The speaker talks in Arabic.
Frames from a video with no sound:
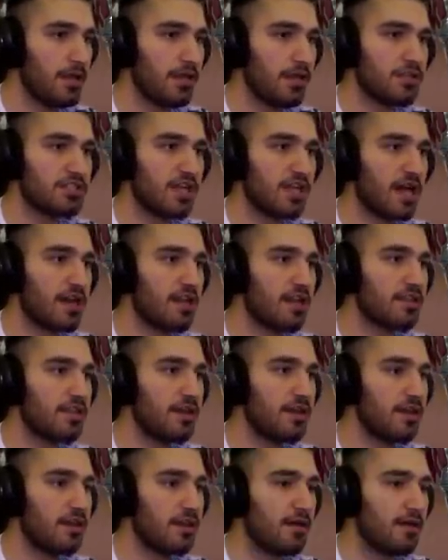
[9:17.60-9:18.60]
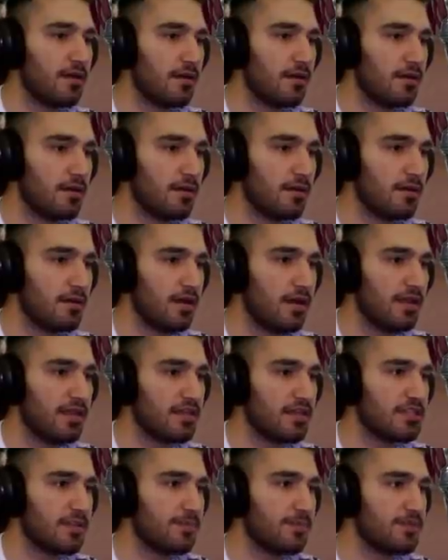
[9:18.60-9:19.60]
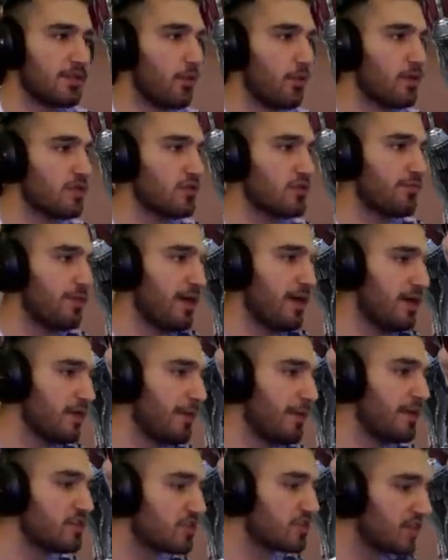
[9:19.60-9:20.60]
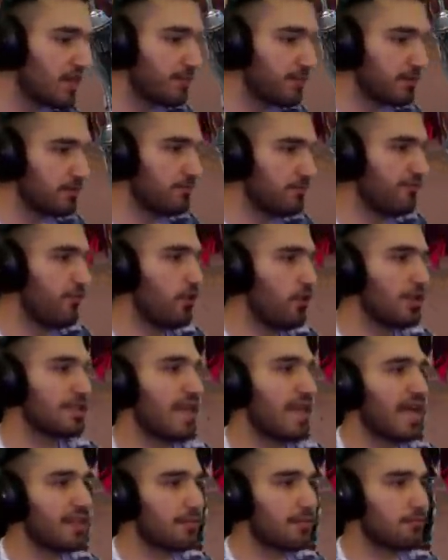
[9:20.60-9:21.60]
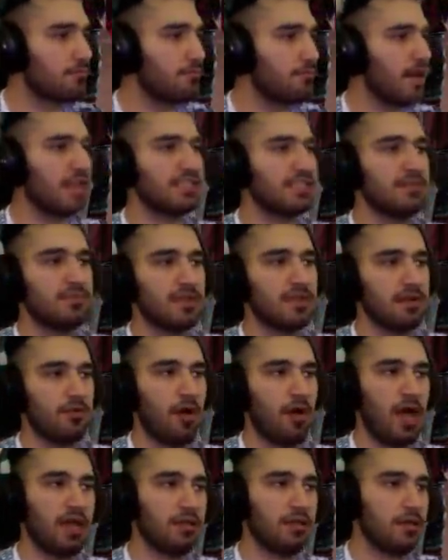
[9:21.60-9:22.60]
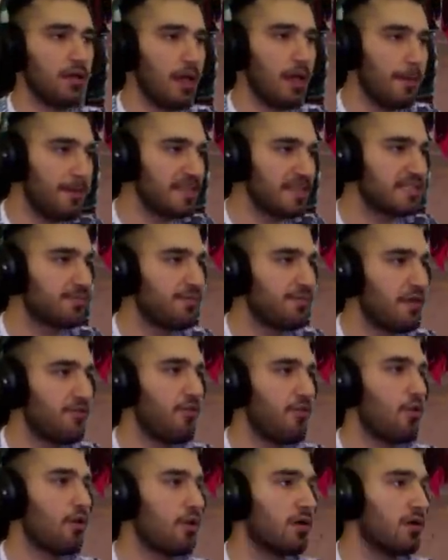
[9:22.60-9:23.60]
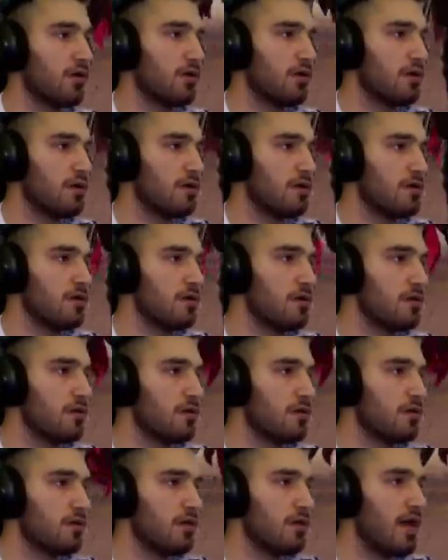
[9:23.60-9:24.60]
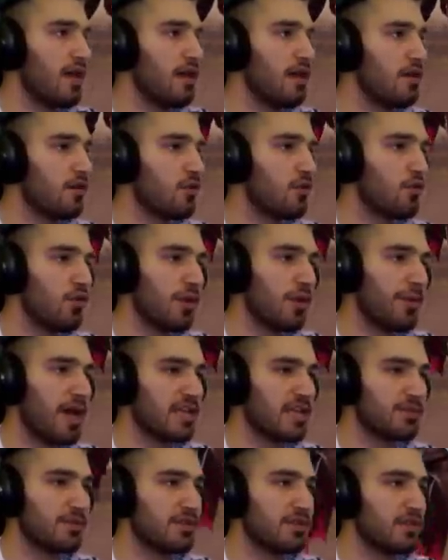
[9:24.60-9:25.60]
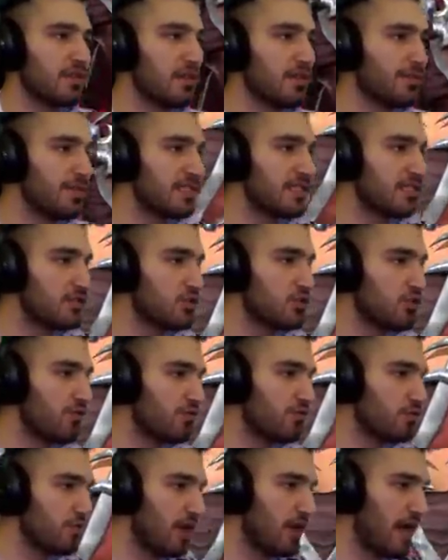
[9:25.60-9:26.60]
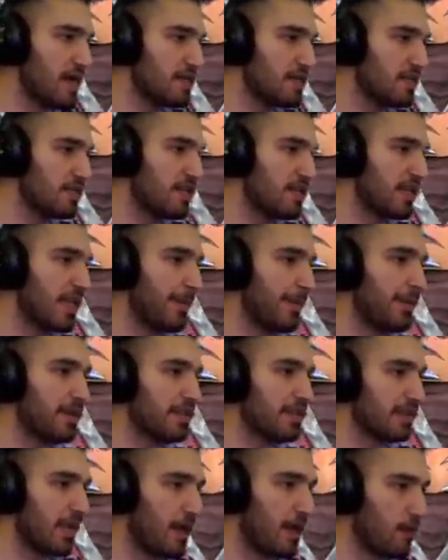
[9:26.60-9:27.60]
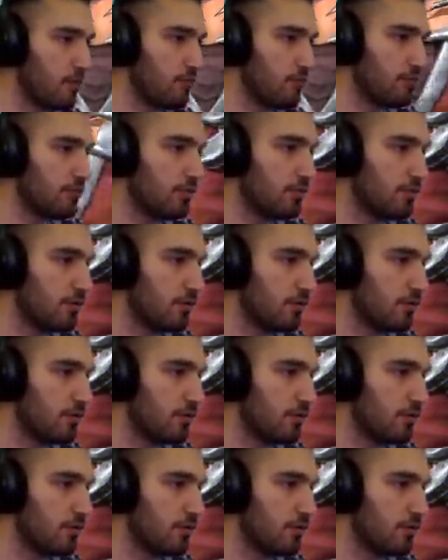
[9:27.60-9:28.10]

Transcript: الشعارات آه، هذا الشاب توني شوف طبعا شكل من فوق لتحت ما لازم تري واحد بس من فوق هل قروني ما عجبتني بس نشوف شو عن جد هيك كمان يطلع حلو